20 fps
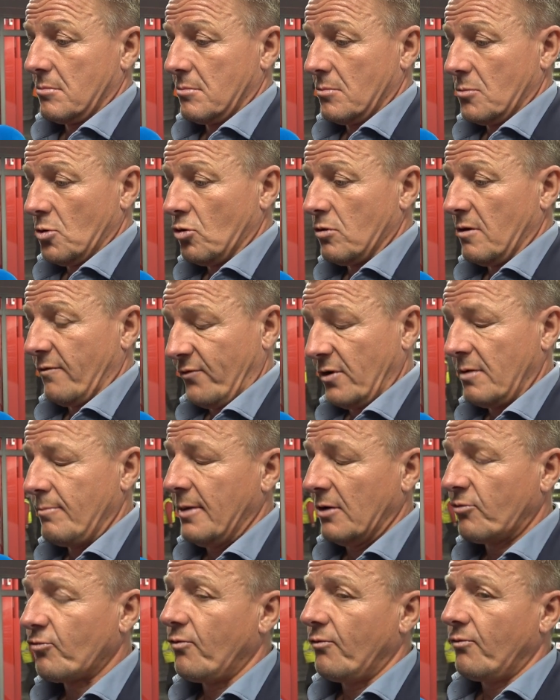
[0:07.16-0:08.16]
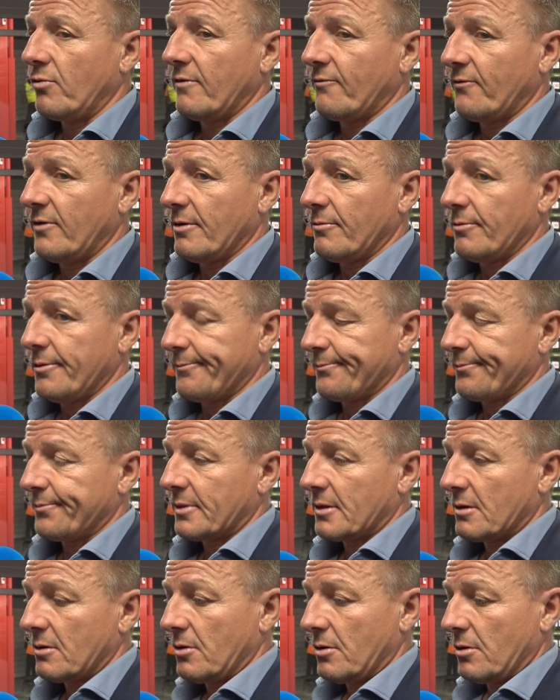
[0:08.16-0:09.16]
Non, on a fait le match qu'on voulait faire.
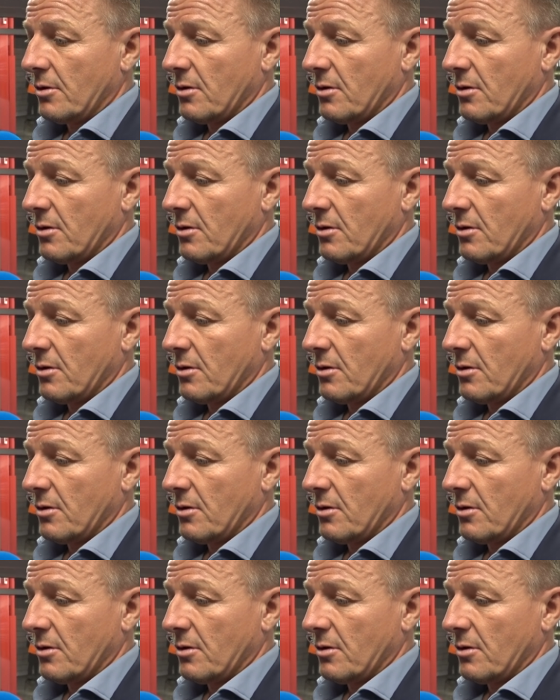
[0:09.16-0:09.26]
on